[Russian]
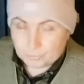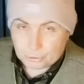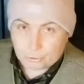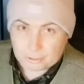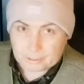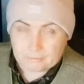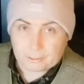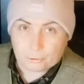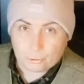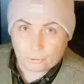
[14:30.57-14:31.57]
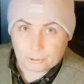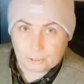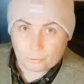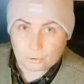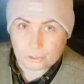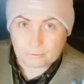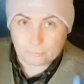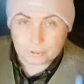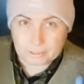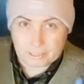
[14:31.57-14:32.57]
в общем, еще раз говорю, черная
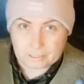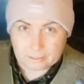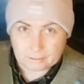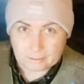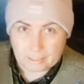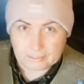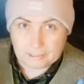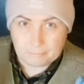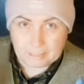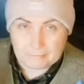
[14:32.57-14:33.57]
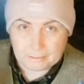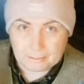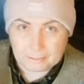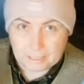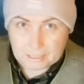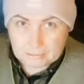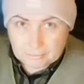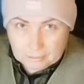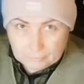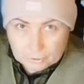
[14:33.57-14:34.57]
ножка вот здесь от неправильных
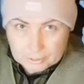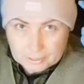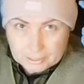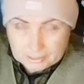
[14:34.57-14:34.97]
действий и вот